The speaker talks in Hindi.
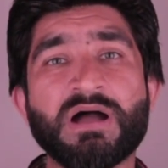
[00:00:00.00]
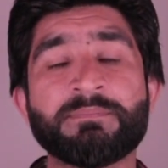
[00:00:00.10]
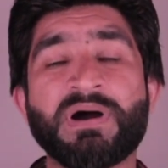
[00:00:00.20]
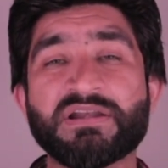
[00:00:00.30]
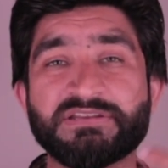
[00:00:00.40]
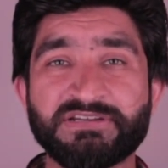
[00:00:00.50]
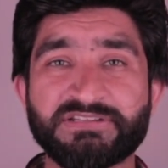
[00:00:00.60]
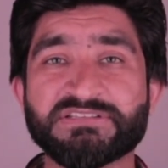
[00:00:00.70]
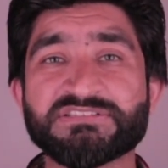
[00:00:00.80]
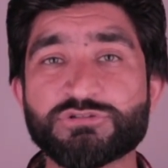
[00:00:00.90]
आप
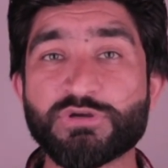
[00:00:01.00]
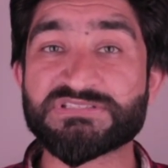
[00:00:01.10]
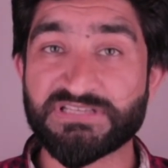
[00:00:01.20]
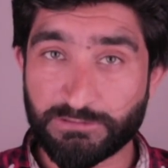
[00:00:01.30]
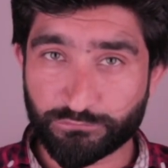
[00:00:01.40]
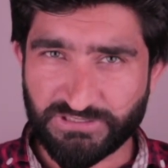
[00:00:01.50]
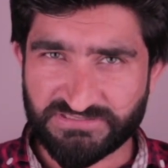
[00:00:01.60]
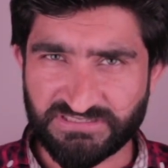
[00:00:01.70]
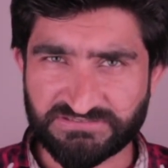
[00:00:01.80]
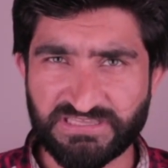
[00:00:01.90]
मार्केट के अंदर जो है सेल आउट
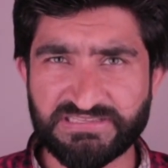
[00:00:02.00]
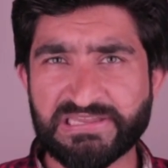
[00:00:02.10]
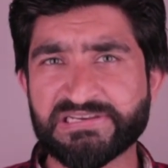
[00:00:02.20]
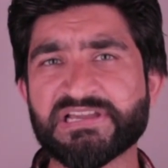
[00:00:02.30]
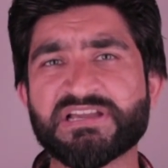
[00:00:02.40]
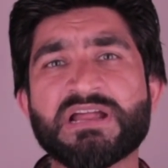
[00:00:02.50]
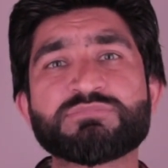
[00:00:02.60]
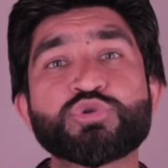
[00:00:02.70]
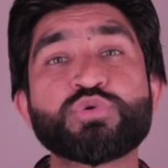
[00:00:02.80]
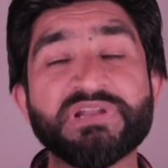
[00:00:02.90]
कर सकते हैं यानी कि अगर
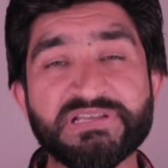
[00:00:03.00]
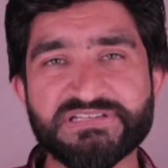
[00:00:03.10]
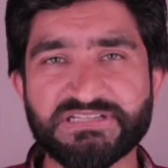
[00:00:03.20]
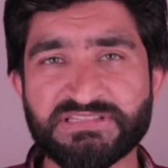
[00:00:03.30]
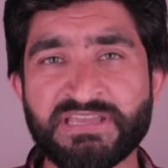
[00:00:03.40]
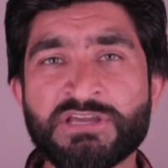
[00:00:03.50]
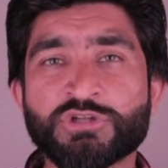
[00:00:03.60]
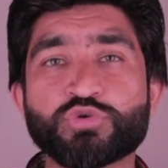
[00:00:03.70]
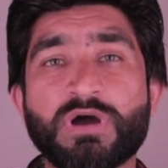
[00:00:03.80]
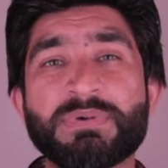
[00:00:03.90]
आप दूर नहीं जाते
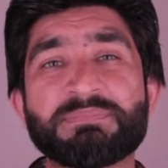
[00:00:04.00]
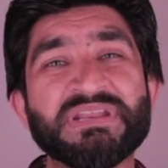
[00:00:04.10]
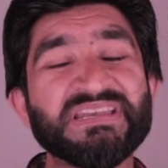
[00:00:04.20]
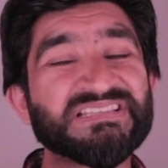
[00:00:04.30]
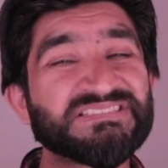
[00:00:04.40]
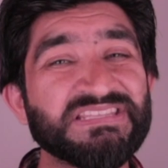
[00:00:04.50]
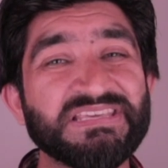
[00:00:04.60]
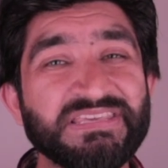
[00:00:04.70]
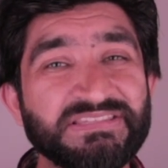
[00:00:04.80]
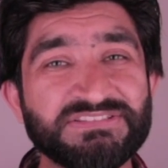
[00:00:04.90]
तो आप अपने
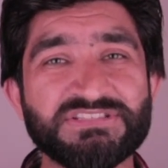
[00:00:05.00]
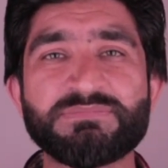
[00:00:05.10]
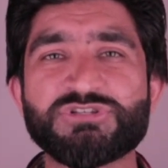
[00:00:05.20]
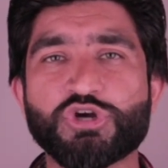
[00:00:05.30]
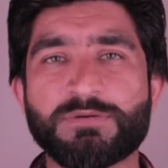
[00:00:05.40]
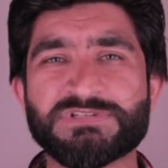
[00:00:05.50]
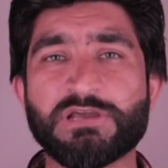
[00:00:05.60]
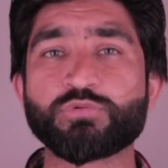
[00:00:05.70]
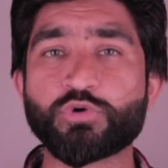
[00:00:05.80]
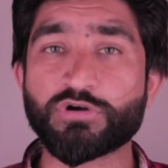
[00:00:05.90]
नज़दीकी जितनी भी शॉप्स
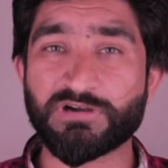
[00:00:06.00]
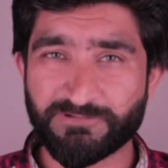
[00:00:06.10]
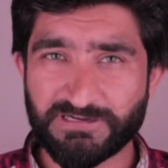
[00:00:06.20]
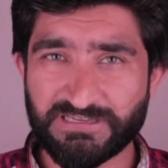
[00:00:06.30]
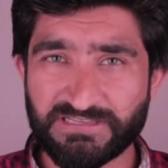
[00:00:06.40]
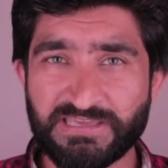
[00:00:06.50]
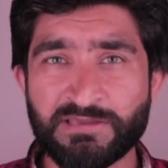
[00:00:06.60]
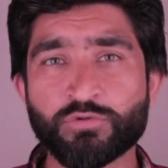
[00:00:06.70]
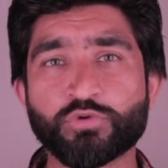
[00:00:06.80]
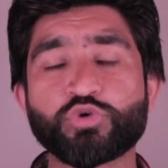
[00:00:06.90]
हैं उनको कवर
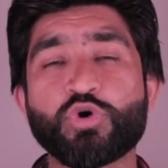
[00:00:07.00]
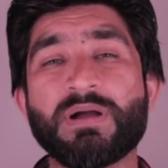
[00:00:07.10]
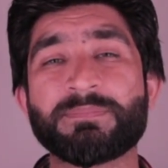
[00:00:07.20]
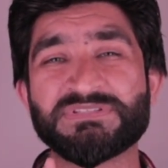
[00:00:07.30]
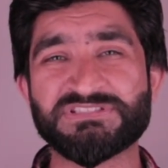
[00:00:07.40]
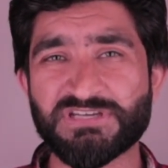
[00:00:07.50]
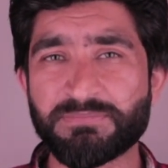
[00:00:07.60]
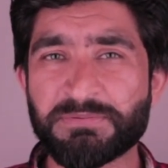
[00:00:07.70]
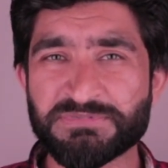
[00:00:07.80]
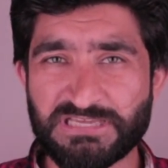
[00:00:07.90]
करके उनको उनको आप
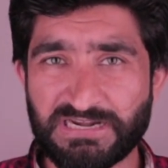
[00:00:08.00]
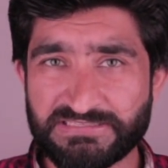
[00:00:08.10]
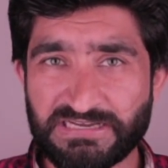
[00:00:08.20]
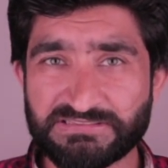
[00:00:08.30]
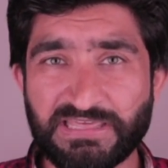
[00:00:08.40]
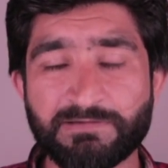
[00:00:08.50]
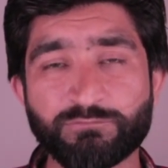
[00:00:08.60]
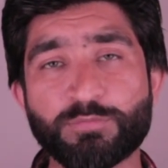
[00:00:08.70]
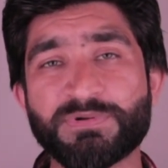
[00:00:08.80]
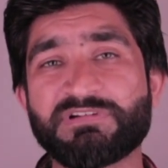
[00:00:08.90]
जितने भी मसाला जात हैं
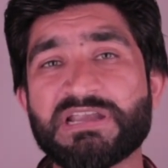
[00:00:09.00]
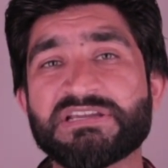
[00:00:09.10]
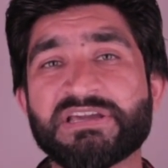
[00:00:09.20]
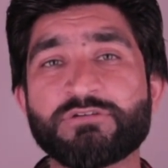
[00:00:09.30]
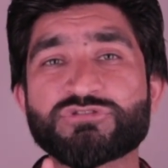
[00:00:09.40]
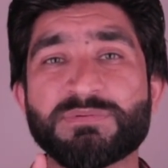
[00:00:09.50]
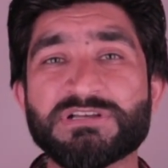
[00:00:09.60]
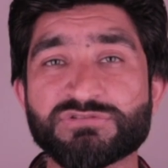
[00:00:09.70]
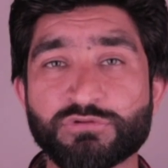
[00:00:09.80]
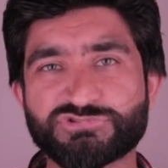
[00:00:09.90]
वो प्रोवाइड करें उसके
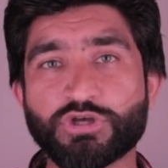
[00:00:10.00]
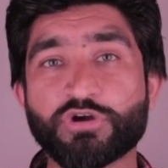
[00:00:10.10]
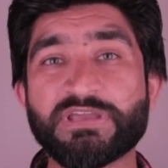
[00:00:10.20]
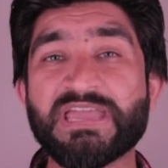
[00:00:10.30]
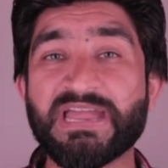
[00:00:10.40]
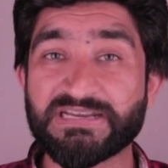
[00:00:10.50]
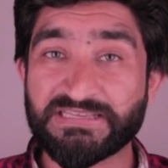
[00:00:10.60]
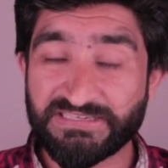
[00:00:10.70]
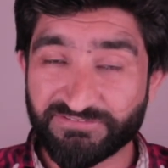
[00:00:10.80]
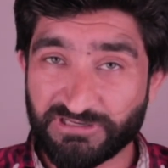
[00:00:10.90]
बाद सौगी
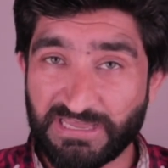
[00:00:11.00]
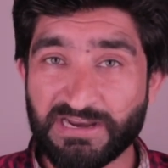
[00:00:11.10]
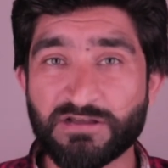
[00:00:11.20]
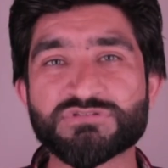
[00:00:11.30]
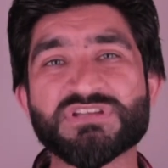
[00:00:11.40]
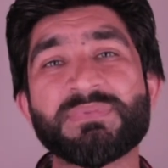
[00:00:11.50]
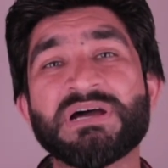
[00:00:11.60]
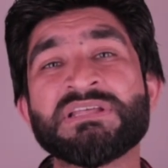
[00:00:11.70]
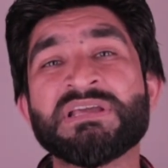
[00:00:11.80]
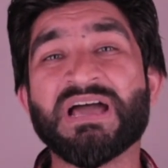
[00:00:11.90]
एंड गिरी वगैरह उसके
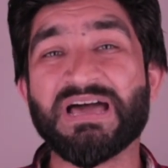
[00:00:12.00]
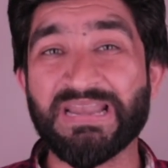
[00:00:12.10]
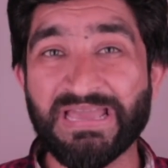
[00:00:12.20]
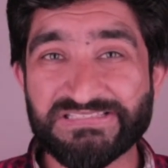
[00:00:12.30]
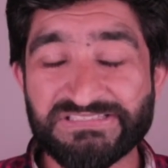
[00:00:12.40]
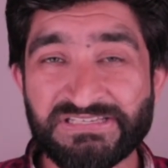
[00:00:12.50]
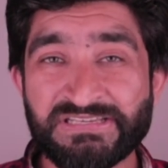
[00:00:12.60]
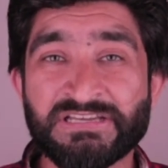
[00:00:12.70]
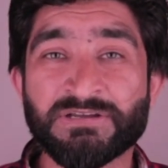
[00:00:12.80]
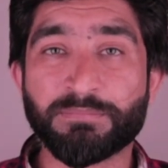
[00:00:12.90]
बाद इलायची
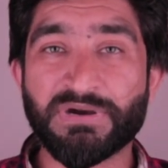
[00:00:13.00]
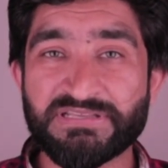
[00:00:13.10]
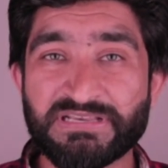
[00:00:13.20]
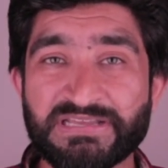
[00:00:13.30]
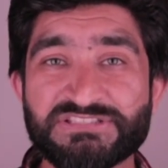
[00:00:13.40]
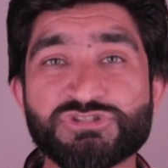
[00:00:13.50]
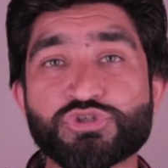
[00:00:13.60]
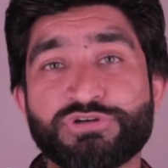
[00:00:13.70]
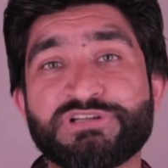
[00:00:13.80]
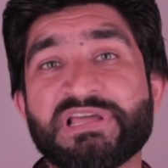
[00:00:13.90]
बड़ी इलायची
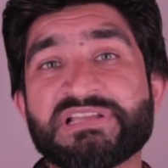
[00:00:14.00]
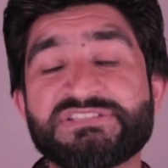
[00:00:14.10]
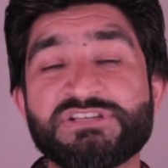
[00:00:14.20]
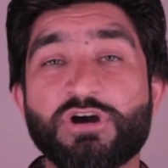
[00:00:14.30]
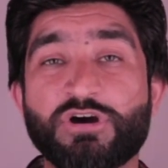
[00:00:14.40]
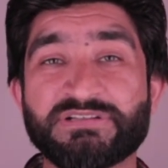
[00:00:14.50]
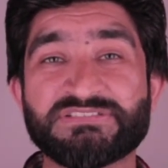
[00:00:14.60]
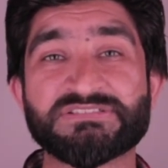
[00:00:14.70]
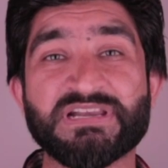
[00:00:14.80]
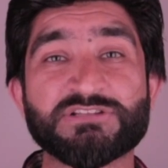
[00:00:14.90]
छोटी इलायची और
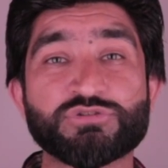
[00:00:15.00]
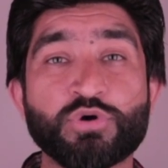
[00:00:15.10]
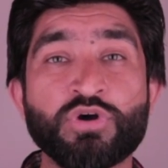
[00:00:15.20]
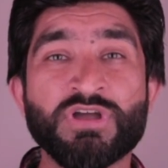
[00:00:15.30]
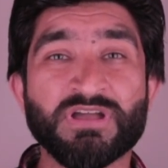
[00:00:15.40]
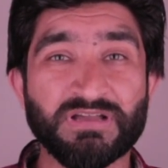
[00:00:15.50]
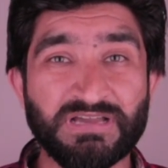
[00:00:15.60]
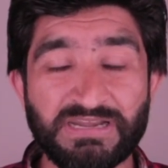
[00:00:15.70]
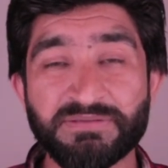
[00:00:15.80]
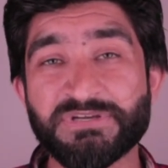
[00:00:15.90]
इसी तरह जो
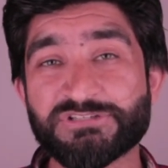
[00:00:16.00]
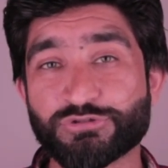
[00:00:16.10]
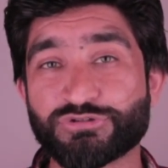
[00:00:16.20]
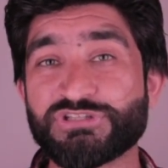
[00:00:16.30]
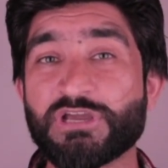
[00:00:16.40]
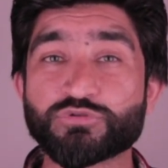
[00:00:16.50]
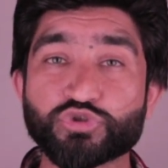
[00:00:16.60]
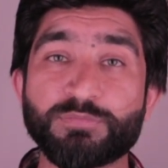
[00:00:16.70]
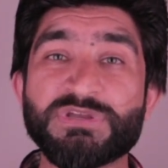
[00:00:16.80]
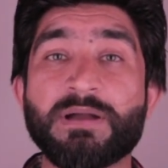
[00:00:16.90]
काली मिर्च होती है
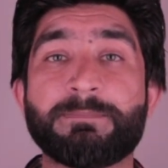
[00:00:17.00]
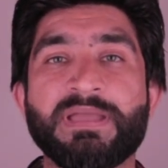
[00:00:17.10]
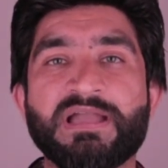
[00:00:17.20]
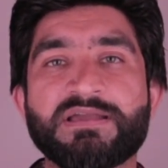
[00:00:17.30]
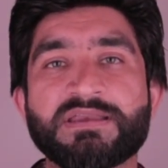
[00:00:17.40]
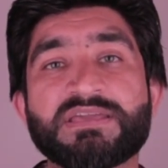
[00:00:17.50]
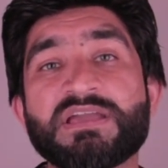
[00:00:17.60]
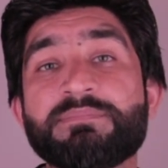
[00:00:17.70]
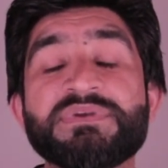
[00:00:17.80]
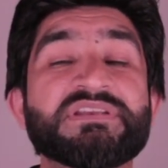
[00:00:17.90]
उसको भी आप पैक
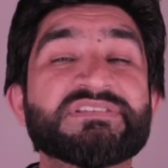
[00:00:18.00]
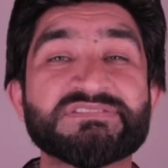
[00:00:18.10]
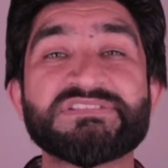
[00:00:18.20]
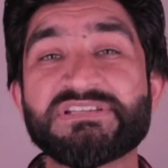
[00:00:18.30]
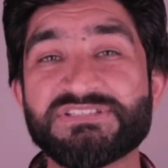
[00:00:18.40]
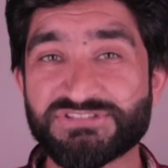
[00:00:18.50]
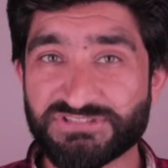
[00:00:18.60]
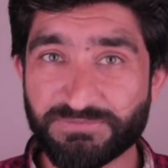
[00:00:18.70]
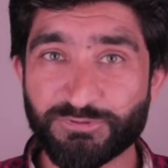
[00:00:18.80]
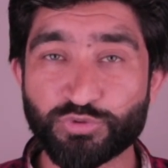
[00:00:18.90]
करके अपने नज़दीकी
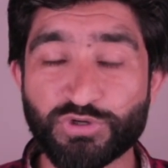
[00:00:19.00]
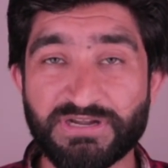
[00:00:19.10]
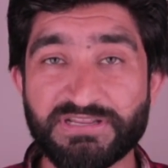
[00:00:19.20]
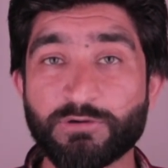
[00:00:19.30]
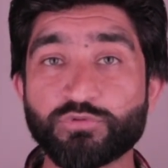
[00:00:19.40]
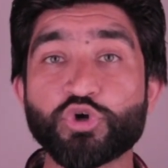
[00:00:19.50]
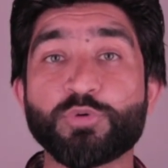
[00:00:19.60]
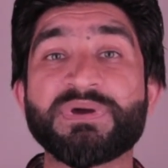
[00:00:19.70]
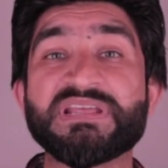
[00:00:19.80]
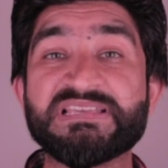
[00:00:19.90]
जितनी भी दुकानें हैं उनके
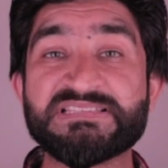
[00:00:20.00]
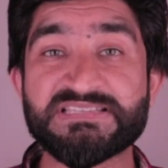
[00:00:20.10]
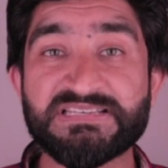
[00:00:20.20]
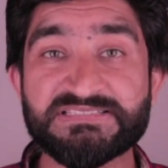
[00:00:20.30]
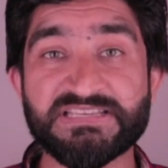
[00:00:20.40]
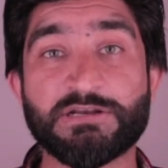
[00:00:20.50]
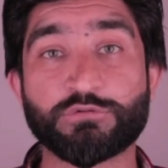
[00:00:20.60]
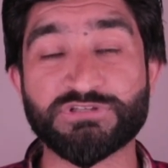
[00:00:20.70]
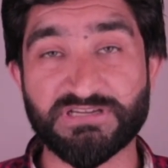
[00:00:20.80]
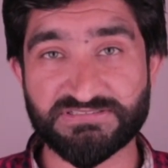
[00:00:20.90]
ऊपर ईजिली सेल
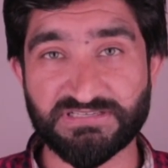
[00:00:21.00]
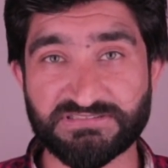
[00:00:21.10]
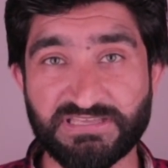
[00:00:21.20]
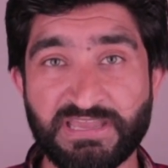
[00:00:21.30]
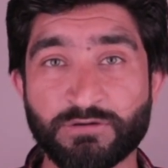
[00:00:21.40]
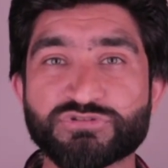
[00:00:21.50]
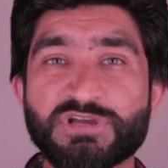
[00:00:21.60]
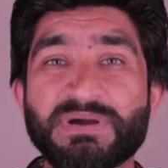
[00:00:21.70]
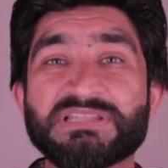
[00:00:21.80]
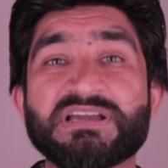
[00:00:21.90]
आउट कर सकते हैं
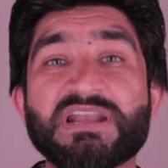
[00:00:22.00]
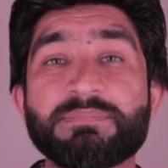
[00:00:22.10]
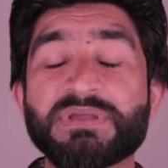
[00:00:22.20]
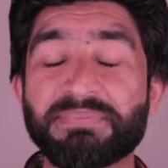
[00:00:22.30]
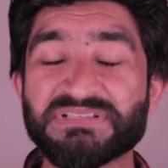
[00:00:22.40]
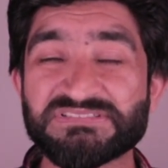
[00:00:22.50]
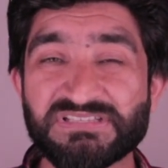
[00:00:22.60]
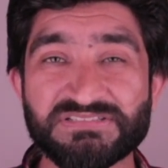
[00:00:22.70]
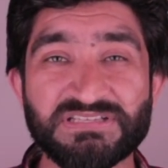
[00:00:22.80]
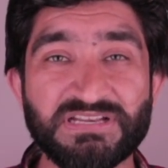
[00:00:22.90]
उसके बाद अगर आपके पास
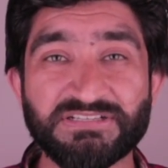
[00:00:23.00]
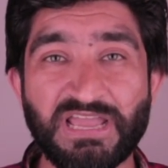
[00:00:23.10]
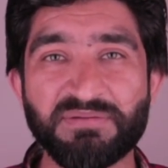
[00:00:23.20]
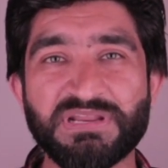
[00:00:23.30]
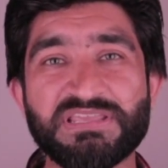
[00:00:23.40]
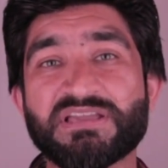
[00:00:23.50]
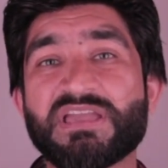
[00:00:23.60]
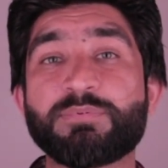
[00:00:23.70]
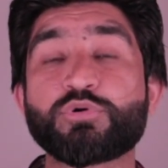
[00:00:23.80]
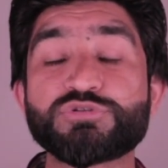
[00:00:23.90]
इतना ज़्यादा टाइम नहीं है
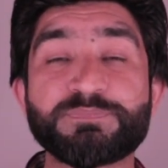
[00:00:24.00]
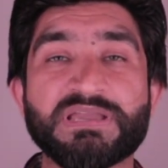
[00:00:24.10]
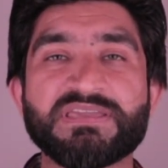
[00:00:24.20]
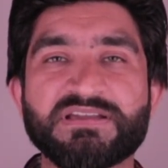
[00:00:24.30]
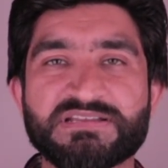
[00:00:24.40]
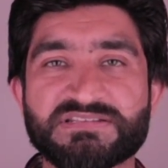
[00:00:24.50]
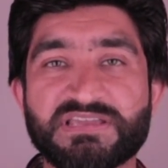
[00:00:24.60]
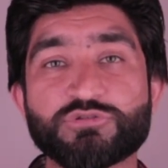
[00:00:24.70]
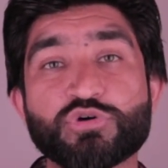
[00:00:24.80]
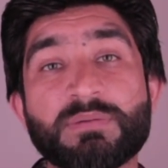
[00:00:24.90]
कि आप ख़ुद पैकिंग कर सकें तो